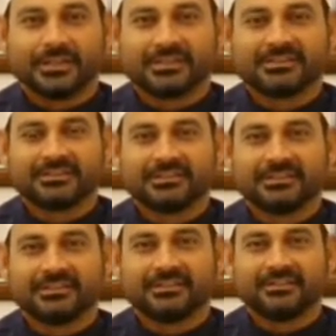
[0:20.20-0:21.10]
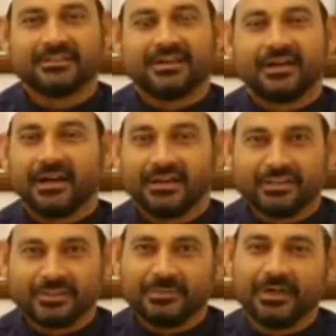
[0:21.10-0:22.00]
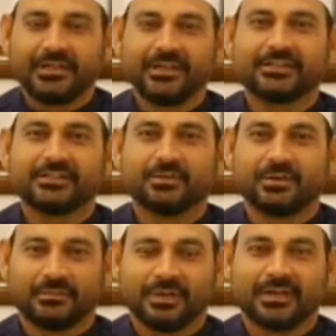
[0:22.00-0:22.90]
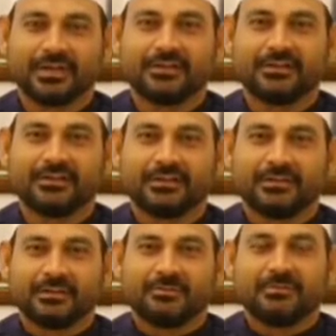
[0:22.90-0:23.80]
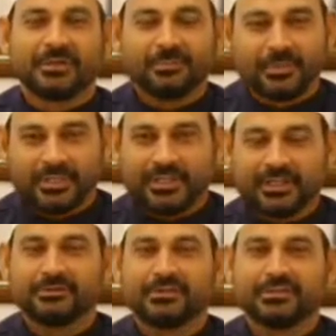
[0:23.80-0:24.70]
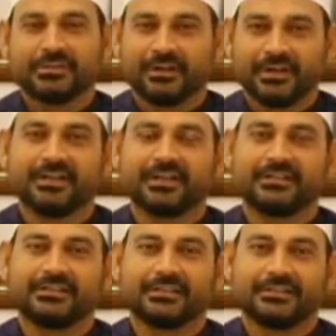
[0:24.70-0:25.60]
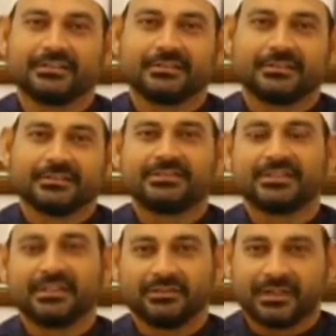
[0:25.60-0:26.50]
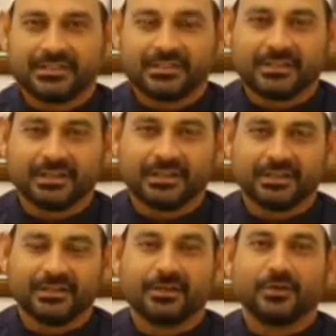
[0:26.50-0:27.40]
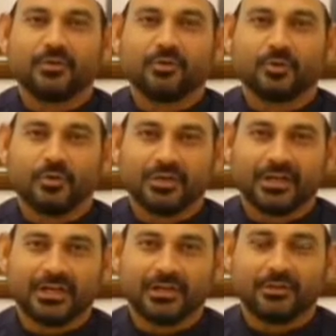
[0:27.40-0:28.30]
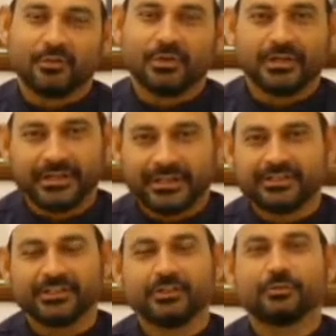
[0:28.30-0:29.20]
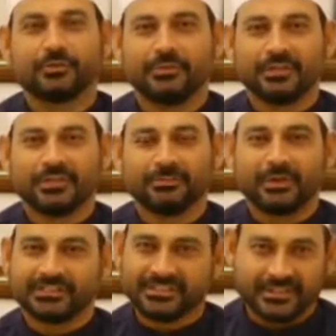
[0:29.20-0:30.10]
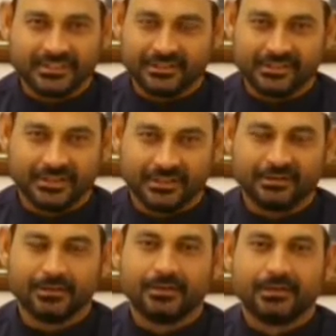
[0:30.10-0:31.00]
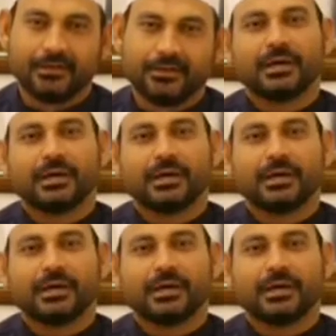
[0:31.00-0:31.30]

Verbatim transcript: பாரத தேசத்தின் ஐந்து மாநிலத்தில் உள்ள மக்கள் மிகப்பெரிய அளவுக்கு வாக்களித்து தேசத்தின் வளர்ச்சிக்காக உங்களோடு நாங்கள் ஒருங்கிணைந்து இருப்போம் என்று பறைசாற்றியிருக்கிறார்கள்